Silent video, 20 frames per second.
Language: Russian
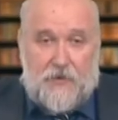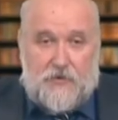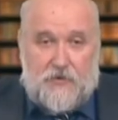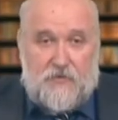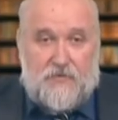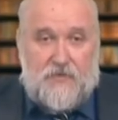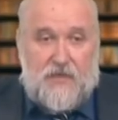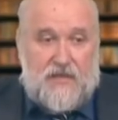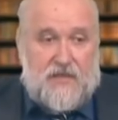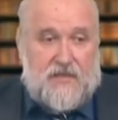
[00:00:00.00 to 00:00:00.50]
А
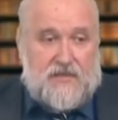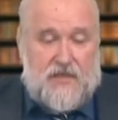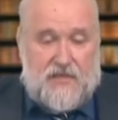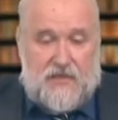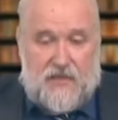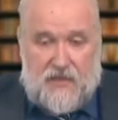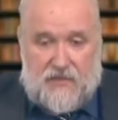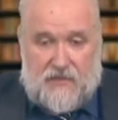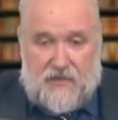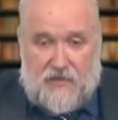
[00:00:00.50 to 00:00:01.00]
потом надо из
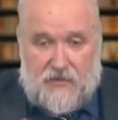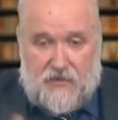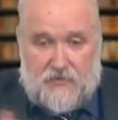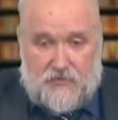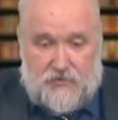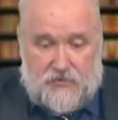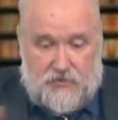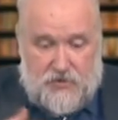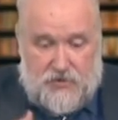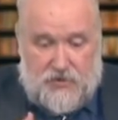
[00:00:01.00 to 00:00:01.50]
этих
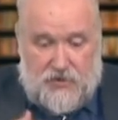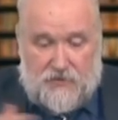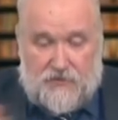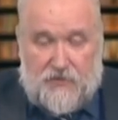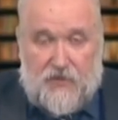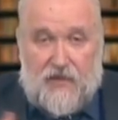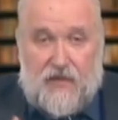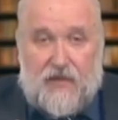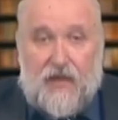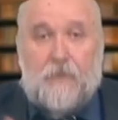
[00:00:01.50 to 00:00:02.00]
отдельных
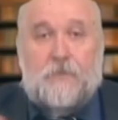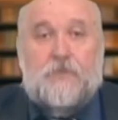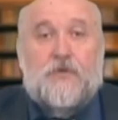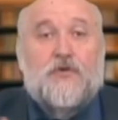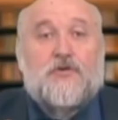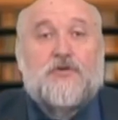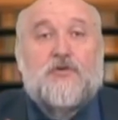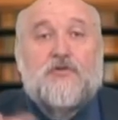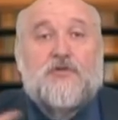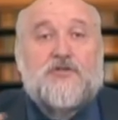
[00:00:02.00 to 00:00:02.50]
кусочков,
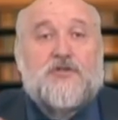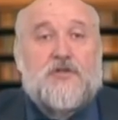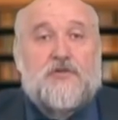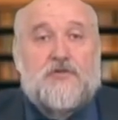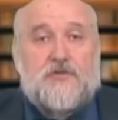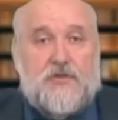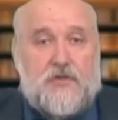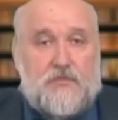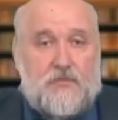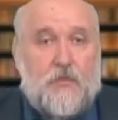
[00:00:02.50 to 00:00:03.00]
компьютер уже
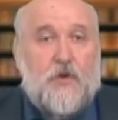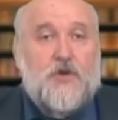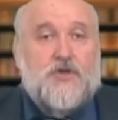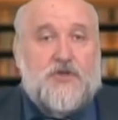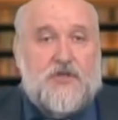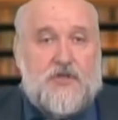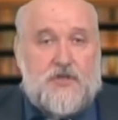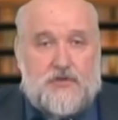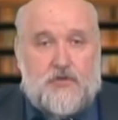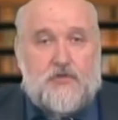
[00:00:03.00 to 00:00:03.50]
нужен,
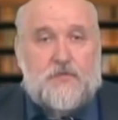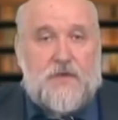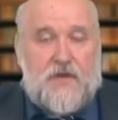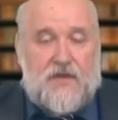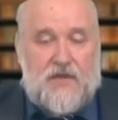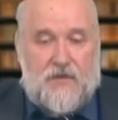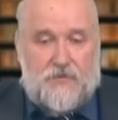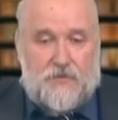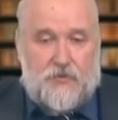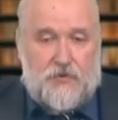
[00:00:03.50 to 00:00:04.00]
мощный
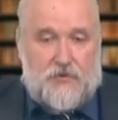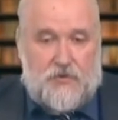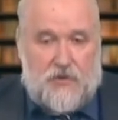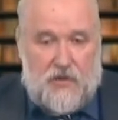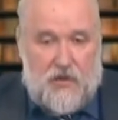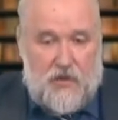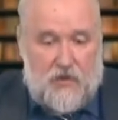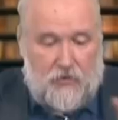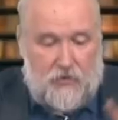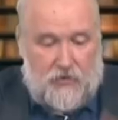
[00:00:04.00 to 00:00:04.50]

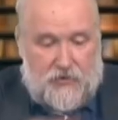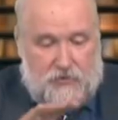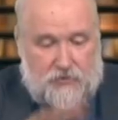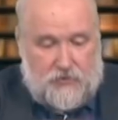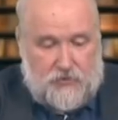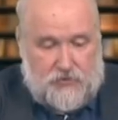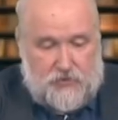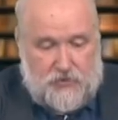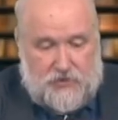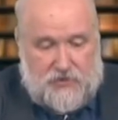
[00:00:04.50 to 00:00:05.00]
суперкомпьютер. Он
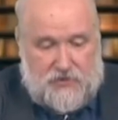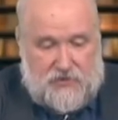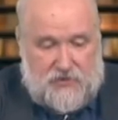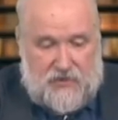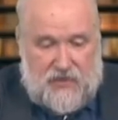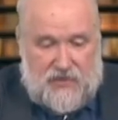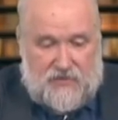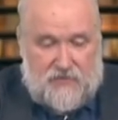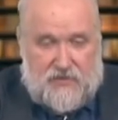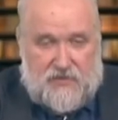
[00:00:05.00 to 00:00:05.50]
эти кусочки
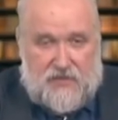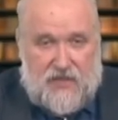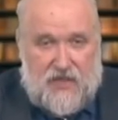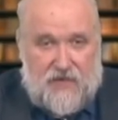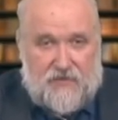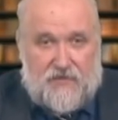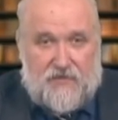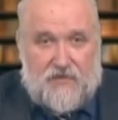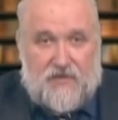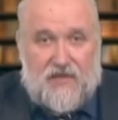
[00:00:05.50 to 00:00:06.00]
складывает,
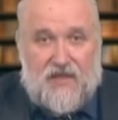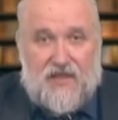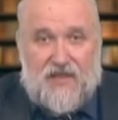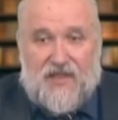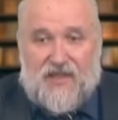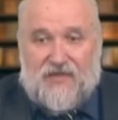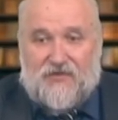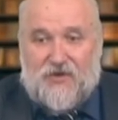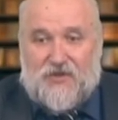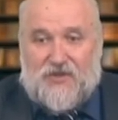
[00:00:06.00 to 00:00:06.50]
сравнивает,
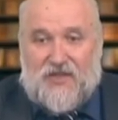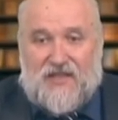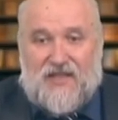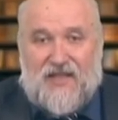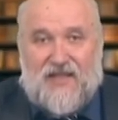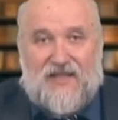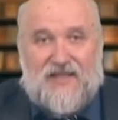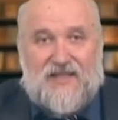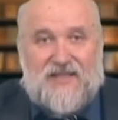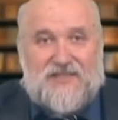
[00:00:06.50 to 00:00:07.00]
и вот
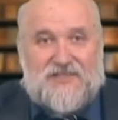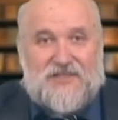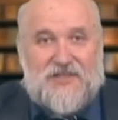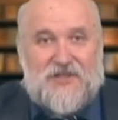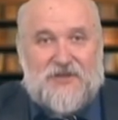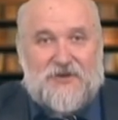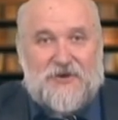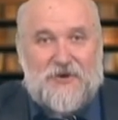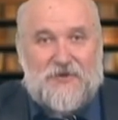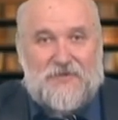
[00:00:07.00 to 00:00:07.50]
она
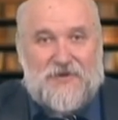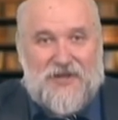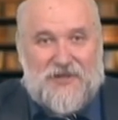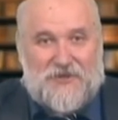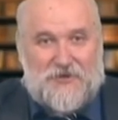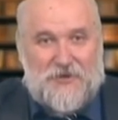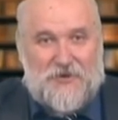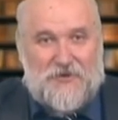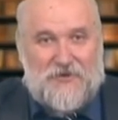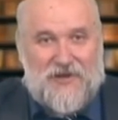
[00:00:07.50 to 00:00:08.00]
целиком
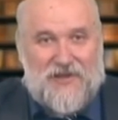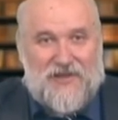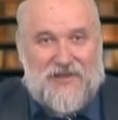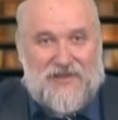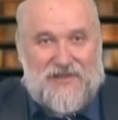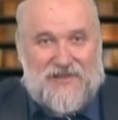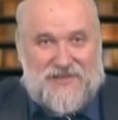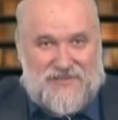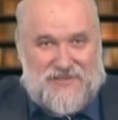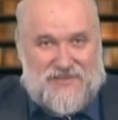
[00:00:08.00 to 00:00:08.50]

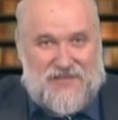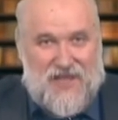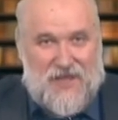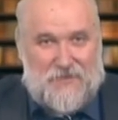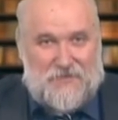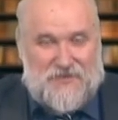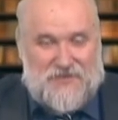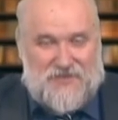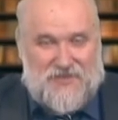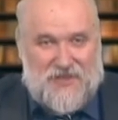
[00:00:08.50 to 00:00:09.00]
готовая
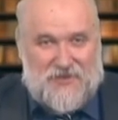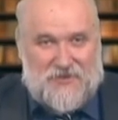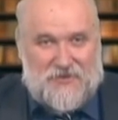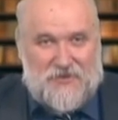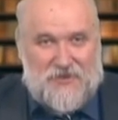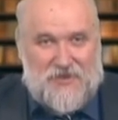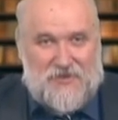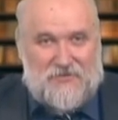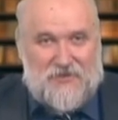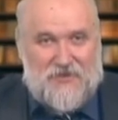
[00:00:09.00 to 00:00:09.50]
запись,
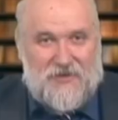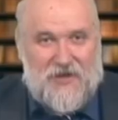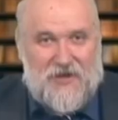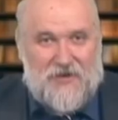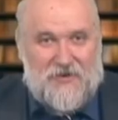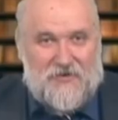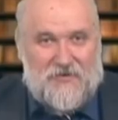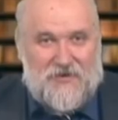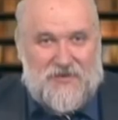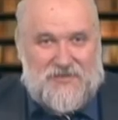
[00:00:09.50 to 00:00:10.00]
которая
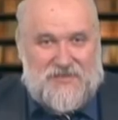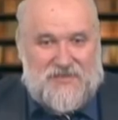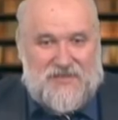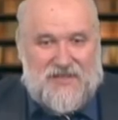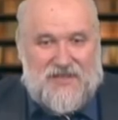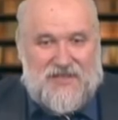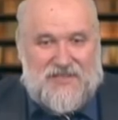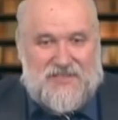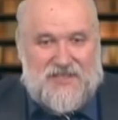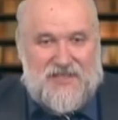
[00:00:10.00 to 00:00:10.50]
была у вас
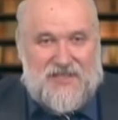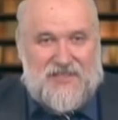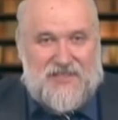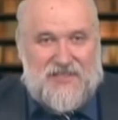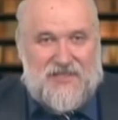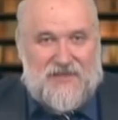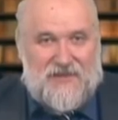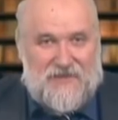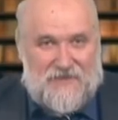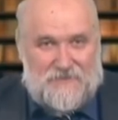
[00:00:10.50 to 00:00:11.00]
на
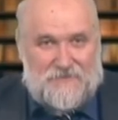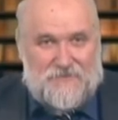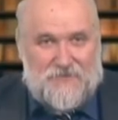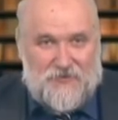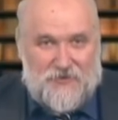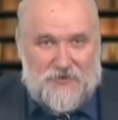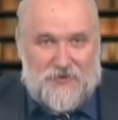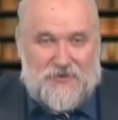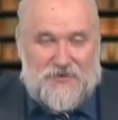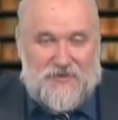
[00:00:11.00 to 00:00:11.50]
кассете.
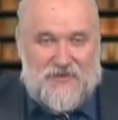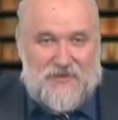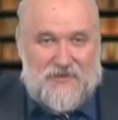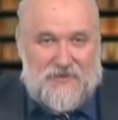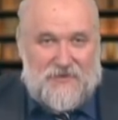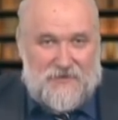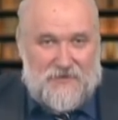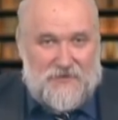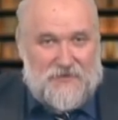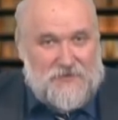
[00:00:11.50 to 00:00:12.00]
Вот,
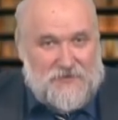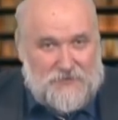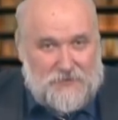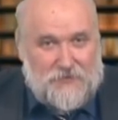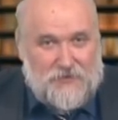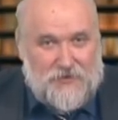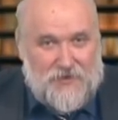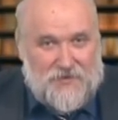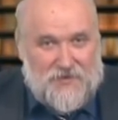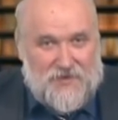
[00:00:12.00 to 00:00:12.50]
из
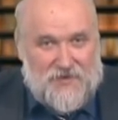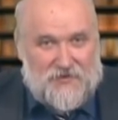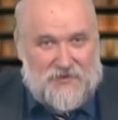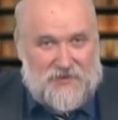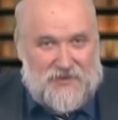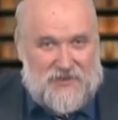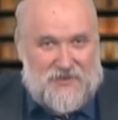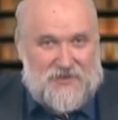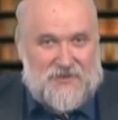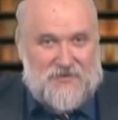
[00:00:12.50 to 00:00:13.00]
буквок
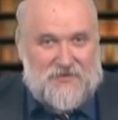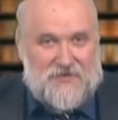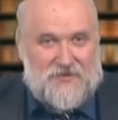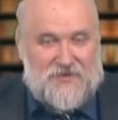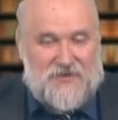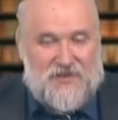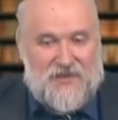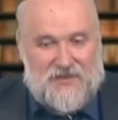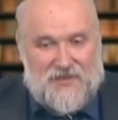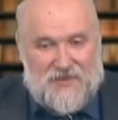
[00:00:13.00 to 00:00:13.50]
вот этих
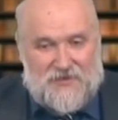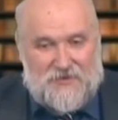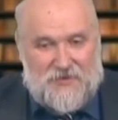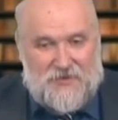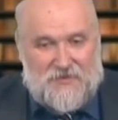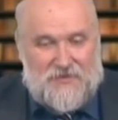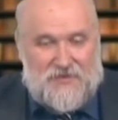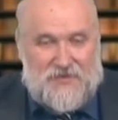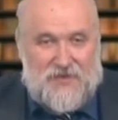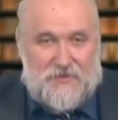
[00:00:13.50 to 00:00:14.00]
вот, да,
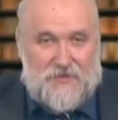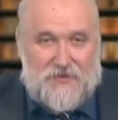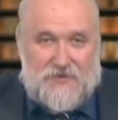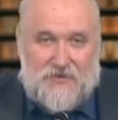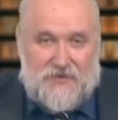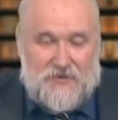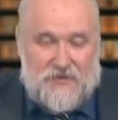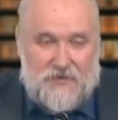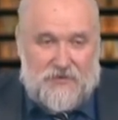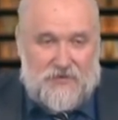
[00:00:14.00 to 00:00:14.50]
которыми
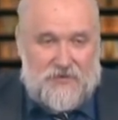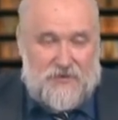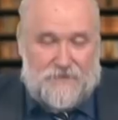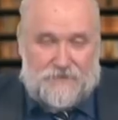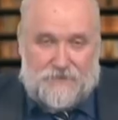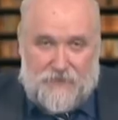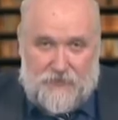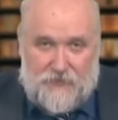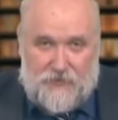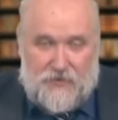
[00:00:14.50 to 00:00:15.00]
записан код.
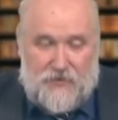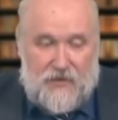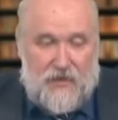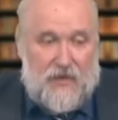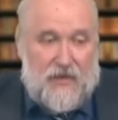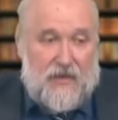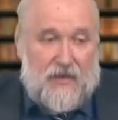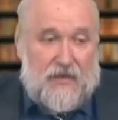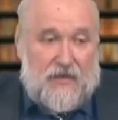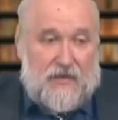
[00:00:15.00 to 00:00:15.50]
Вот.
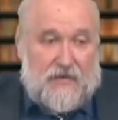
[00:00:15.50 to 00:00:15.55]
